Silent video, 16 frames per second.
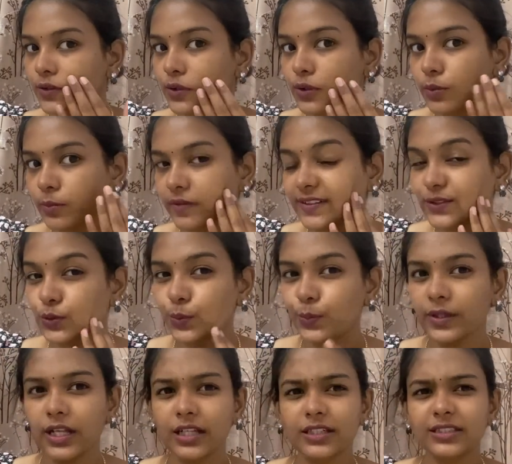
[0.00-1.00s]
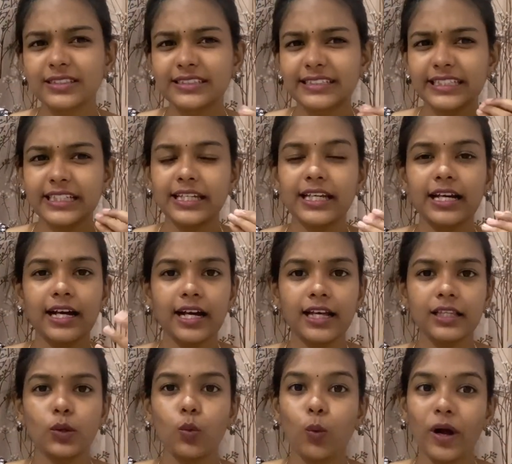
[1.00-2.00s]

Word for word: ரொம்பவே சூப்பராக இருக்குது ஸ்டிக்கியாக இந்த